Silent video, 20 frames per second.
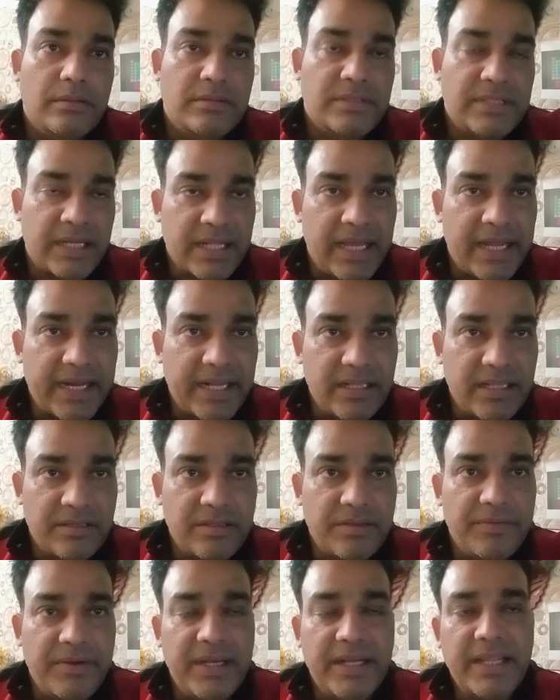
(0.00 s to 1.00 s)
सरकार की
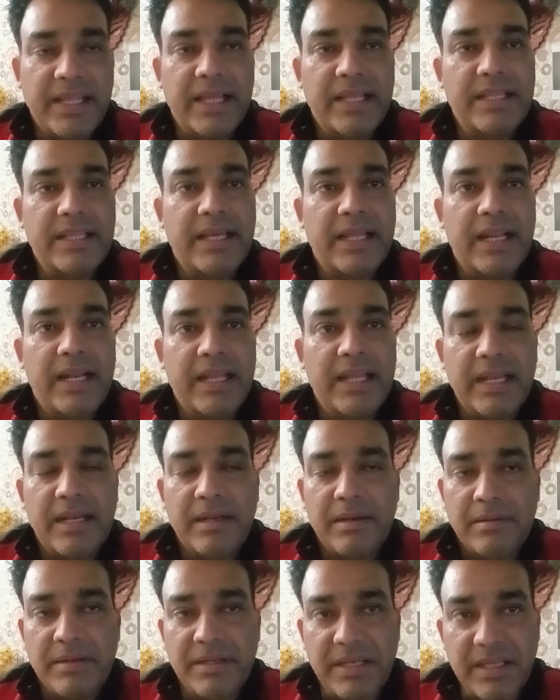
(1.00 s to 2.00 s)
तरफ से वेट किया जा रहा है
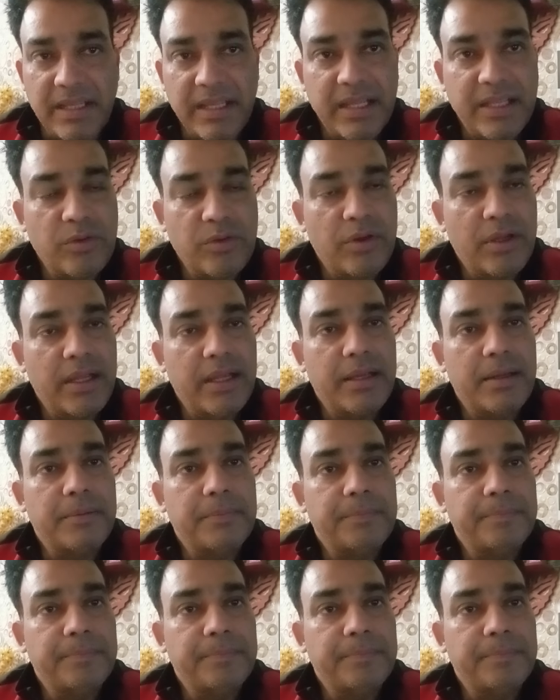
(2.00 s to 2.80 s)
लेकिन डीए जो है